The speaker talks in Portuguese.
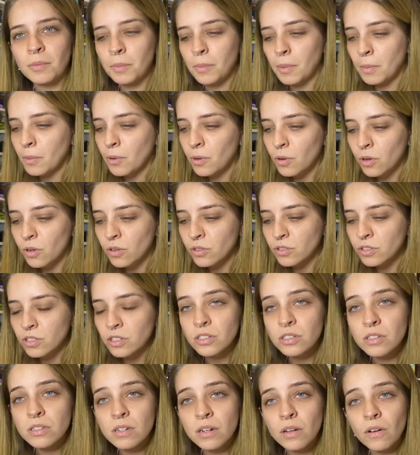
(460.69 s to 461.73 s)
Minha mãe olhou,
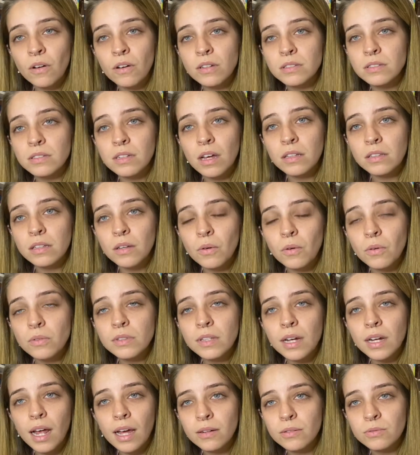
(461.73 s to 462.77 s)
gente, esse negócio tá, tá ao
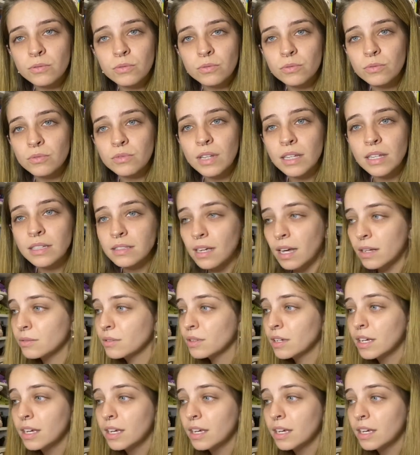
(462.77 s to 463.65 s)
contrário, não, não tá certo.